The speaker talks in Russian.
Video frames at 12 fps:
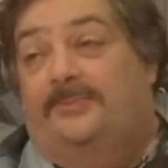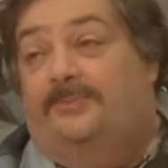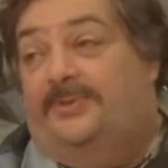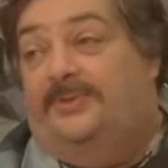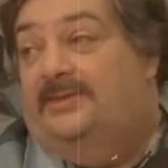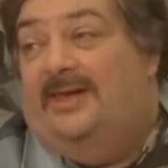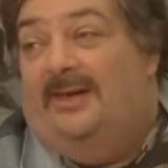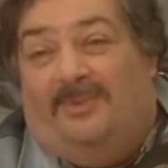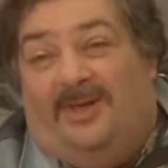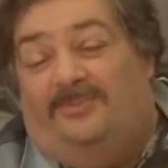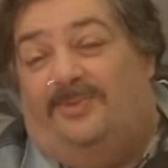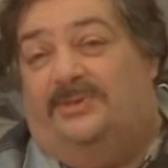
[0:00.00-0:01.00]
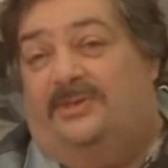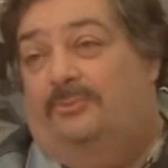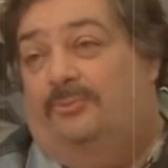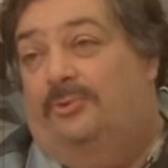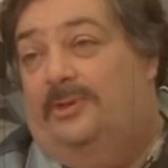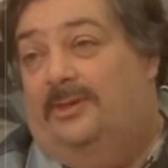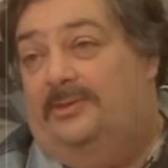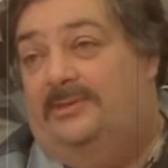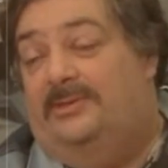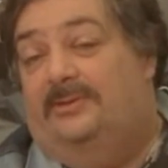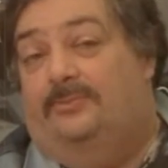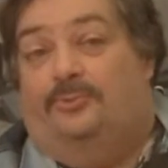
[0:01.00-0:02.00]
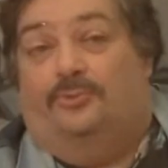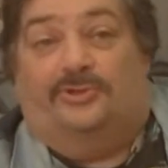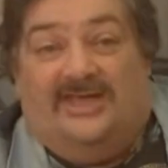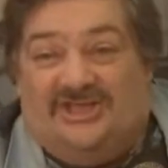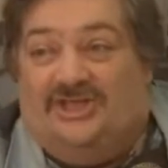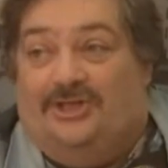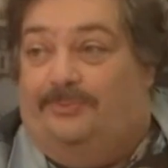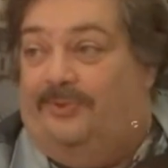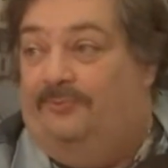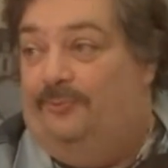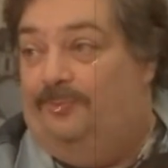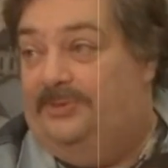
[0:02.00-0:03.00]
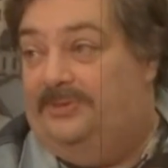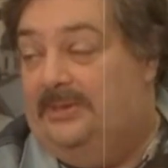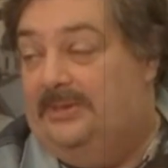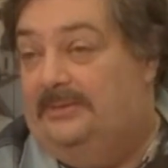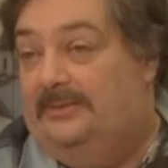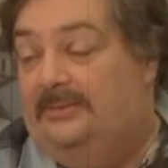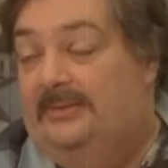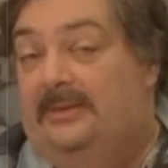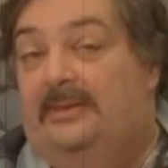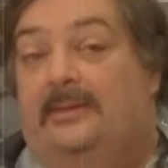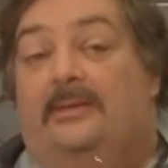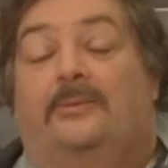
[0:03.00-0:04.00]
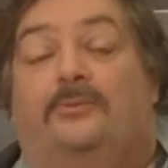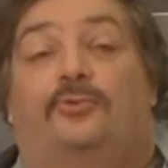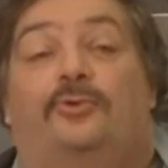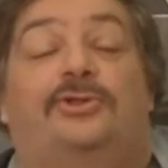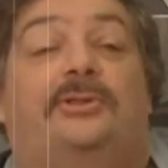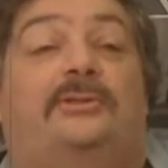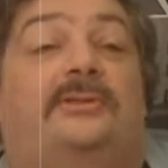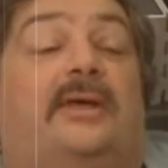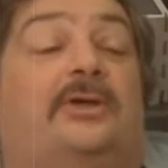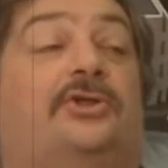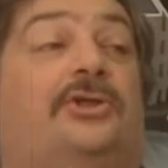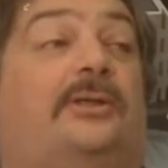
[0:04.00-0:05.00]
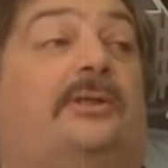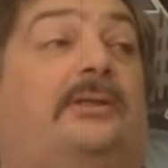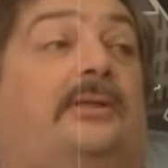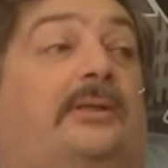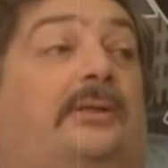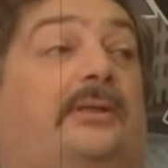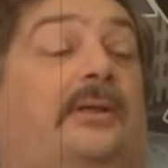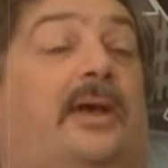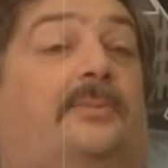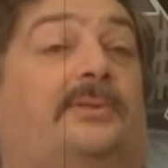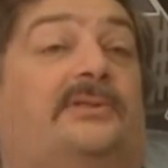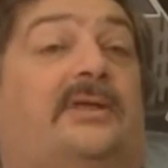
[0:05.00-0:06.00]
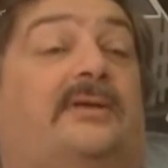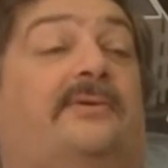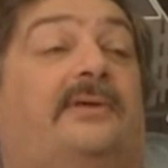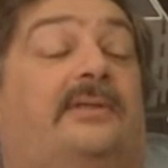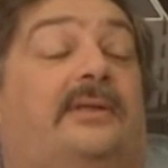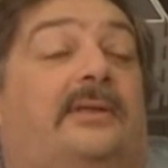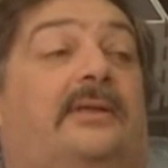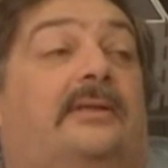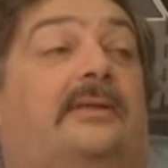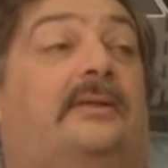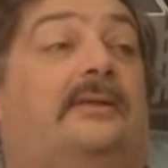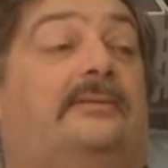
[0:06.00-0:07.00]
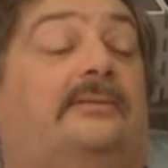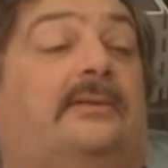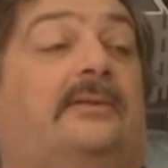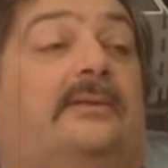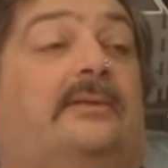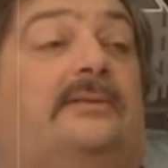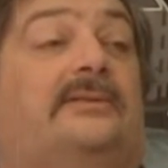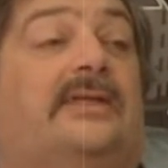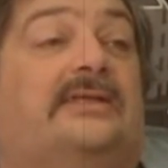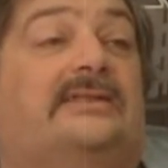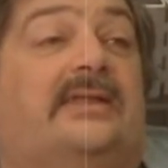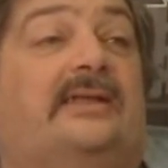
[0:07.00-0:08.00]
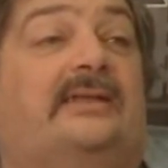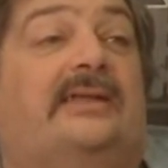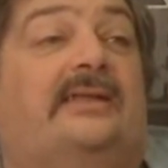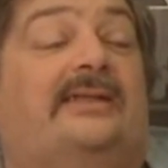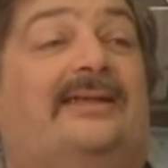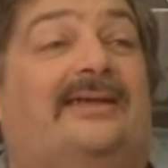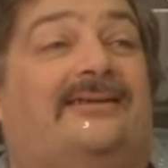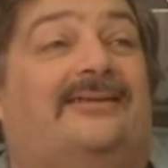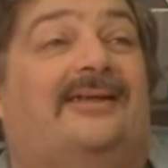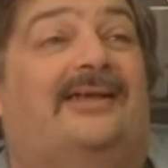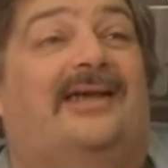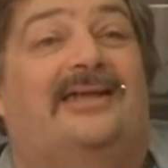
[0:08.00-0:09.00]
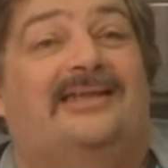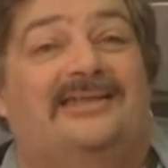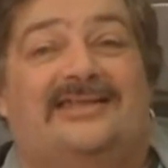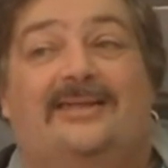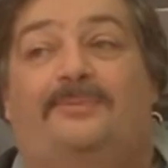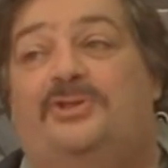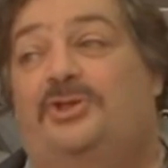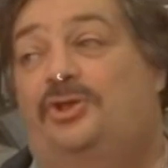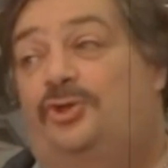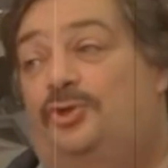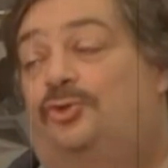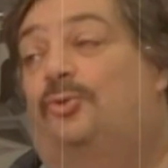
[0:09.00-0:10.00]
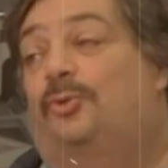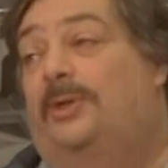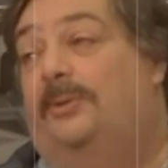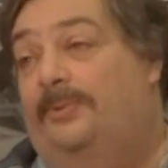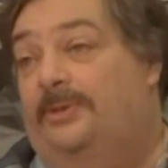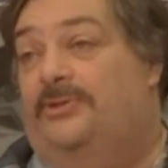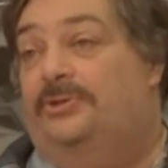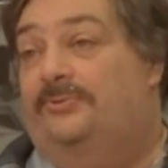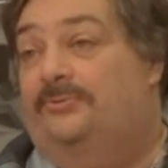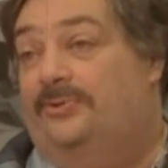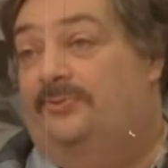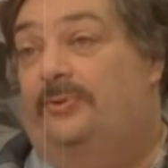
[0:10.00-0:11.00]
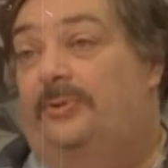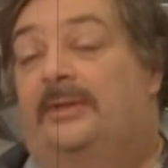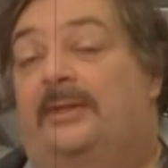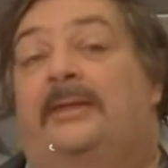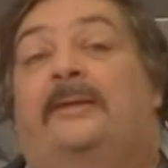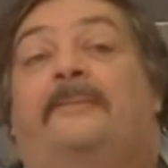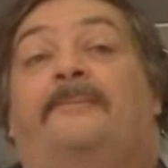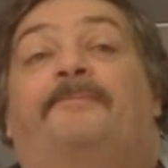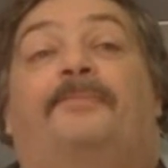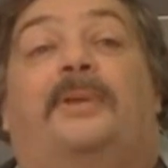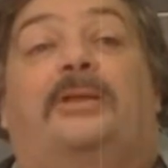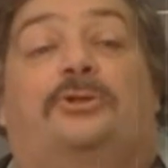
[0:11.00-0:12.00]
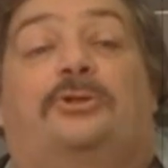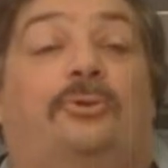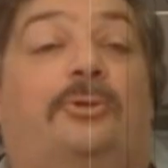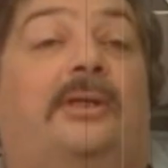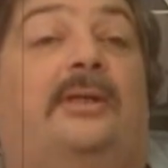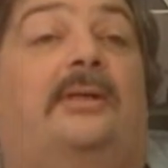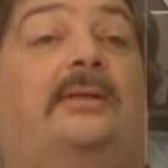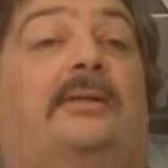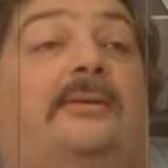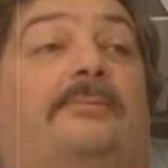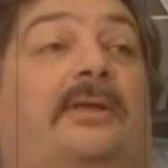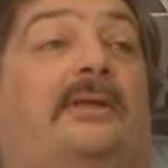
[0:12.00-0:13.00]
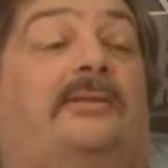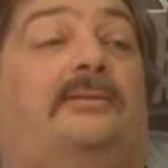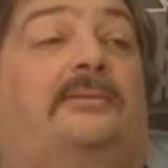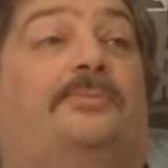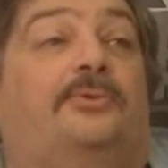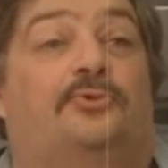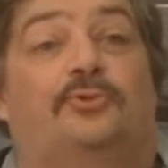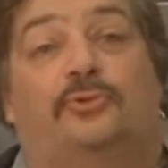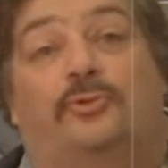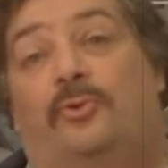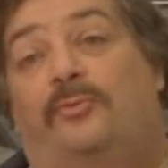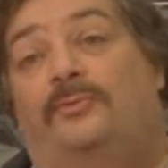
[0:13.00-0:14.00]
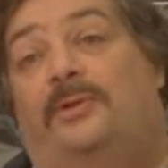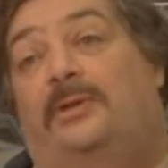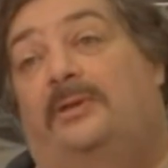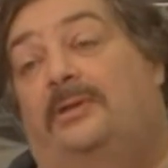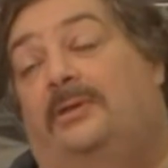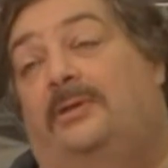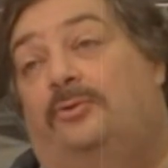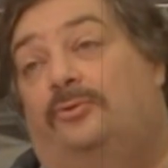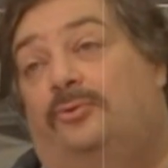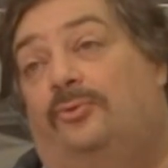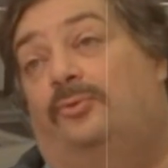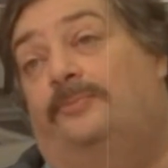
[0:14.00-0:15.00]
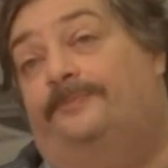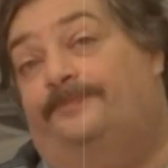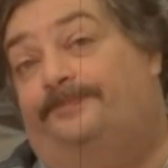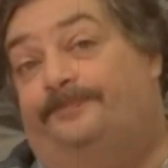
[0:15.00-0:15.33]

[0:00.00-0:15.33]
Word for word: писать роман без такой картины, потому что зачем его писать? Точно так же и образование – это создание некоторой концепции истории прежде всего. История имеет, безусловно, и некоторую